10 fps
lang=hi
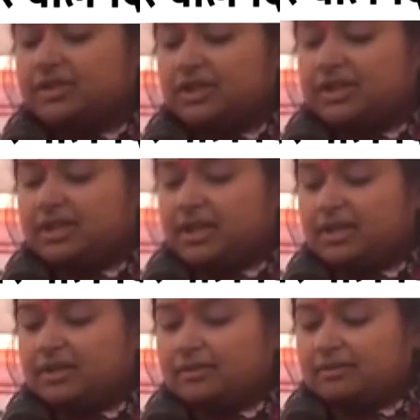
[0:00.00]
श्री
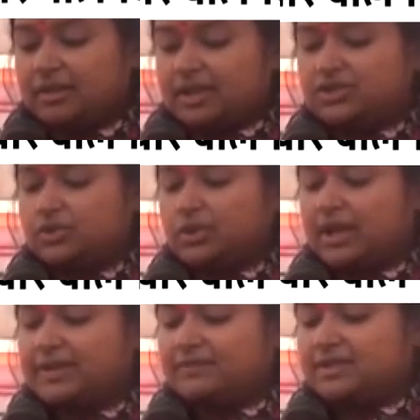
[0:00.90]
तेरसू
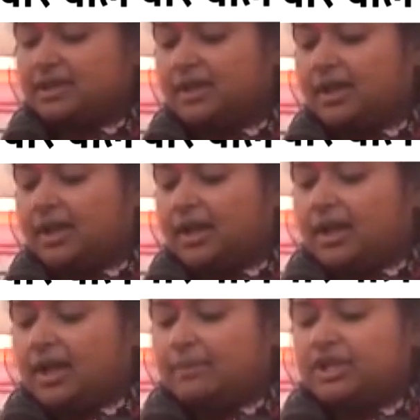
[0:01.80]
यादव जी
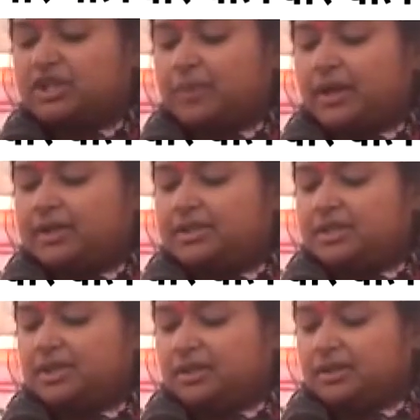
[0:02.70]
कमलेश पांडे
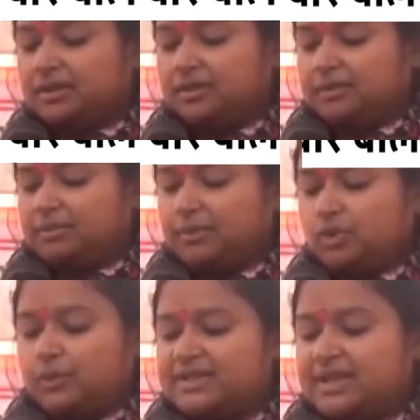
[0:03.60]
जी
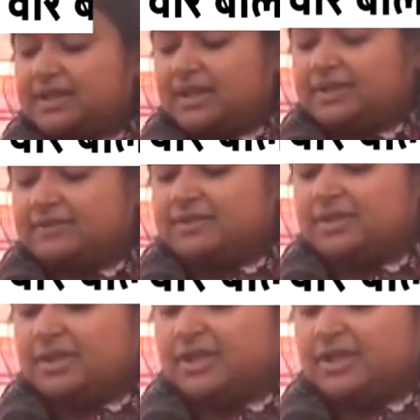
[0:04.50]
बबू प्रसाद यादव जी